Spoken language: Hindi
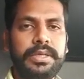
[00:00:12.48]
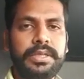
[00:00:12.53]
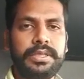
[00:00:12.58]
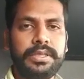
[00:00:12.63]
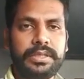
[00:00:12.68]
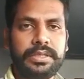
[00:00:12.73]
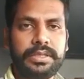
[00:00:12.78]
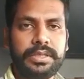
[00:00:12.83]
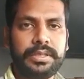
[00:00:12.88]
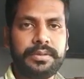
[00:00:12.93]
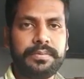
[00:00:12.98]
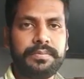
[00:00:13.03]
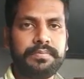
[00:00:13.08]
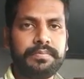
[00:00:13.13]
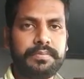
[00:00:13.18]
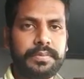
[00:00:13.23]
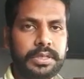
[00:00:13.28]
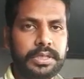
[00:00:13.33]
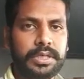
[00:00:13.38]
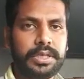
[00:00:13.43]
में जैसे
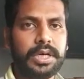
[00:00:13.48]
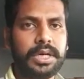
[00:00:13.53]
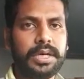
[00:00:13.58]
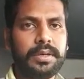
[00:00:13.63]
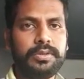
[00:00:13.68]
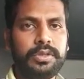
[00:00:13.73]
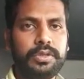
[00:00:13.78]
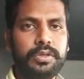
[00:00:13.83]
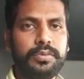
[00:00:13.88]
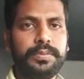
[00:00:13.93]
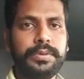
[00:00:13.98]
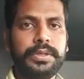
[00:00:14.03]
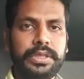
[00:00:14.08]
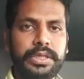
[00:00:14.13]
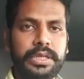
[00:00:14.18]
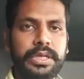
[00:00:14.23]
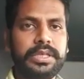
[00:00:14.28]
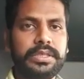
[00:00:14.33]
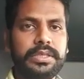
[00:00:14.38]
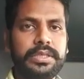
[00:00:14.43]
पंजाब यूपी
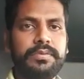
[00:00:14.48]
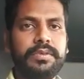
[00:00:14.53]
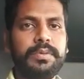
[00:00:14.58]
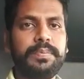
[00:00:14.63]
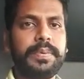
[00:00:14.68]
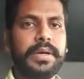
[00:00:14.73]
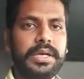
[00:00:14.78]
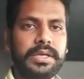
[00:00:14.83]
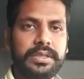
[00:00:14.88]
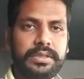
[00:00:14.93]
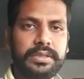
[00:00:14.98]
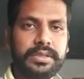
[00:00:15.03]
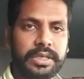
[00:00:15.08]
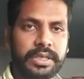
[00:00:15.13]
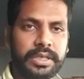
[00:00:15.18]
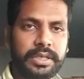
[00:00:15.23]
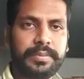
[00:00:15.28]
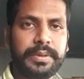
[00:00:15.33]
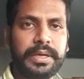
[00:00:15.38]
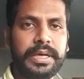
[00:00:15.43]
यहाँ से भी
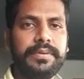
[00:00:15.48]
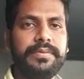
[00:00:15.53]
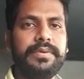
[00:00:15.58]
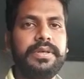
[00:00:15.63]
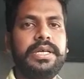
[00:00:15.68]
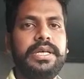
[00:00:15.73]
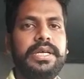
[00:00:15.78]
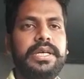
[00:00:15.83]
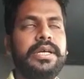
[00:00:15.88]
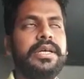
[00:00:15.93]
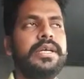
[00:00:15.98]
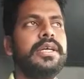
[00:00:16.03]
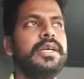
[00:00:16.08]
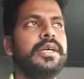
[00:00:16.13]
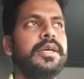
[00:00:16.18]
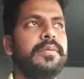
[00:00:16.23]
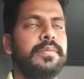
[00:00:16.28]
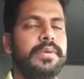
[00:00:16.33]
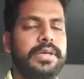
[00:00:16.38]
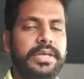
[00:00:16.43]
पाकिस्तानी भाई भी हैं
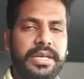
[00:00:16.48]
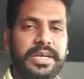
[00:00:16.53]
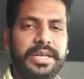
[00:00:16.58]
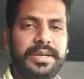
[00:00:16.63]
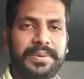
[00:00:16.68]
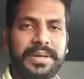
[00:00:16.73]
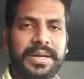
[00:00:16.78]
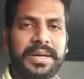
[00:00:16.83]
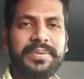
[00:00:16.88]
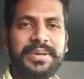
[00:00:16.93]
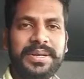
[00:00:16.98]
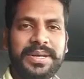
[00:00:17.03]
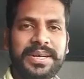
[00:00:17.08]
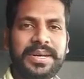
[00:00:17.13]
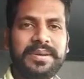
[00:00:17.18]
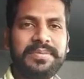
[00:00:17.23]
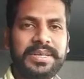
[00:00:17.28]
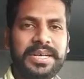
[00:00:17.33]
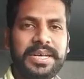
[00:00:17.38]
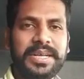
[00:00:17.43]
पठान भाई भी हैं
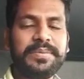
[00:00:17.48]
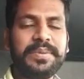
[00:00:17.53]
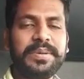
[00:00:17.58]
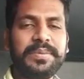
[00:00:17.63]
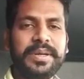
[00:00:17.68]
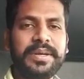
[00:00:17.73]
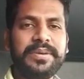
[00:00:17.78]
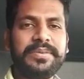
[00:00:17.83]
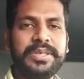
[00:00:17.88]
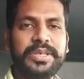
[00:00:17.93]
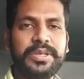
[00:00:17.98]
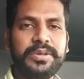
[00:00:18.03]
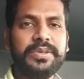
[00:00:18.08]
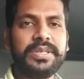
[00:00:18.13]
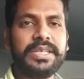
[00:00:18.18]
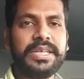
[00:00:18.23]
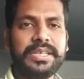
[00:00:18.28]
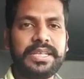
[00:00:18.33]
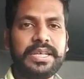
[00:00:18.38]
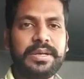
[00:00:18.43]
काफ़ी आदमी मेरी वीडियो
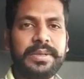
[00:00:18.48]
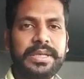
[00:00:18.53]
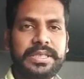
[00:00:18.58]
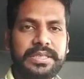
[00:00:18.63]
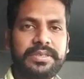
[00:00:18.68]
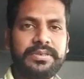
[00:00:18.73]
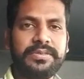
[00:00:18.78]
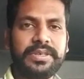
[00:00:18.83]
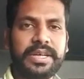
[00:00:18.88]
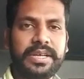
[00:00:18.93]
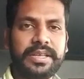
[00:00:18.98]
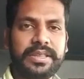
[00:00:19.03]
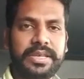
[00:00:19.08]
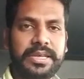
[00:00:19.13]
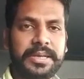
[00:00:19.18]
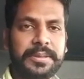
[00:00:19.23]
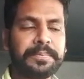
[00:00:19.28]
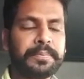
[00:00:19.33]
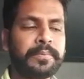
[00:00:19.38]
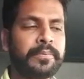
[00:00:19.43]
भी देखते हैं मैसेज भी
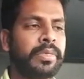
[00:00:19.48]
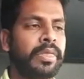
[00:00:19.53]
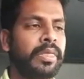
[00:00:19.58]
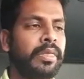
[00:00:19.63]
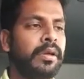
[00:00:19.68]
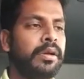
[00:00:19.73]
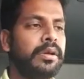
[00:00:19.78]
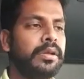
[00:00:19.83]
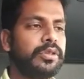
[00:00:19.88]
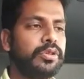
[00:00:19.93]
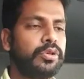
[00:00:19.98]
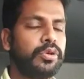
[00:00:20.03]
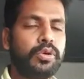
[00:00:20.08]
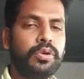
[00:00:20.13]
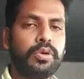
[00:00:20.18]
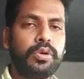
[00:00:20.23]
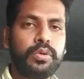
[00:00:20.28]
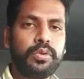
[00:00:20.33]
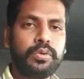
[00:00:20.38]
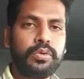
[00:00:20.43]
करते हैं तो
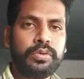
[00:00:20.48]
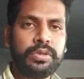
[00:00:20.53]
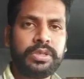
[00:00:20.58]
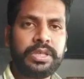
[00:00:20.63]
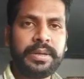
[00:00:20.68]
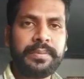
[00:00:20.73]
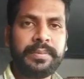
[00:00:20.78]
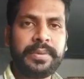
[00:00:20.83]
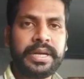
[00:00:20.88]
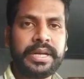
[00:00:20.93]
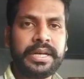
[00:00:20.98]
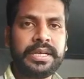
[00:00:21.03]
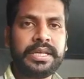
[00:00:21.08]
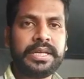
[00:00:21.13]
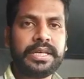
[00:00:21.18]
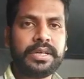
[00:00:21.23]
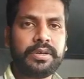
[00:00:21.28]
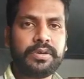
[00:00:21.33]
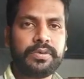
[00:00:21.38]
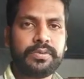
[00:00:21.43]
उनसे मेरा ना
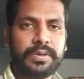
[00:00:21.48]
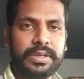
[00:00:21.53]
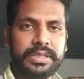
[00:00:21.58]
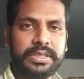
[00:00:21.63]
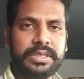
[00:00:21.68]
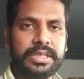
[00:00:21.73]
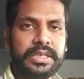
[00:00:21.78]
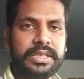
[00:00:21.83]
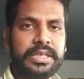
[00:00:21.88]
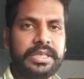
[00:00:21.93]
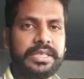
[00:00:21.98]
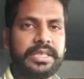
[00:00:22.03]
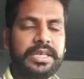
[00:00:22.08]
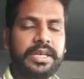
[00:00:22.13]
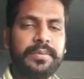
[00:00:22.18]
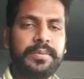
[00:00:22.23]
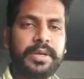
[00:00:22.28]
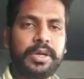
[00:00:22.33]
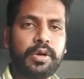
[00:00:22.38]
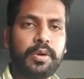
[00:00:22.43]
एक रिक्वेस्ट है जैसे
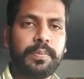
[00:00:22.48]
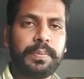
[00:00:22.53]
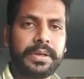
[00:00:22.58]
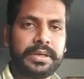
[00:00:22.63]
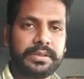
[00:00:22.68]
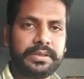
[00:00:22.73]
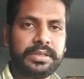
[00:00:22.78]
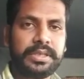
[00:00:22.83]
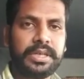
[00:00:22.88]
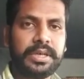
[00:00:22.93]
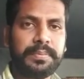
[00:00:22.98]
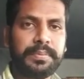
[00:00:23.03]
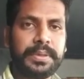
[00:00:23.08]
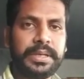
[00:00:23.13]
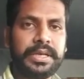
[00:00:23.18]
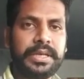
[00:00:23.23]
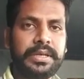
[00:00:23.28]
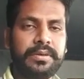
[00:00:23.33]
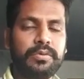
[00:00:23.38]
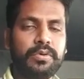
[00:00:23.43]
कि मेरे को पर्सनल
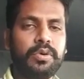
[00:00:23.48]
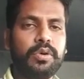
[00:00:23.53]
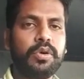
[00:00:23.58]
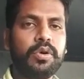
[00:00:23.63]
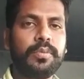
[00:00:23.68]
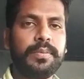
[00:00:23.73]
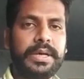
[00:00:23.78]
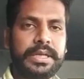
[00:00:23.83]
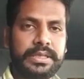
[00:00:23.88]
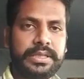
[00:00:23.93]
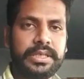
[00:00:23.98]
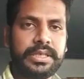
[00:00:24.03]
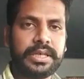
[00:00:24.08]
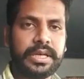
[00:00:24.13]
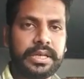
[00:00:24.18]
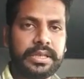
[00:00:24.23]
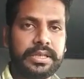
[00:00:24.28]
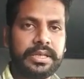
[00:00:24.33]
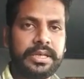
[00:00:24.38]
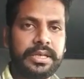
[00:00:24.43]
पे वो लोग मैसेज
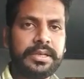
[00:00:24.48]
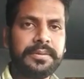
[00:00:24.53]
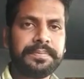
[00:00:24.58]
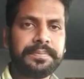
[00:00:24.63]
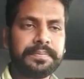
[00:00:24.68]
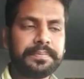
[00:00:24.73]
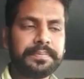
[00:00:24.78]
करते हैं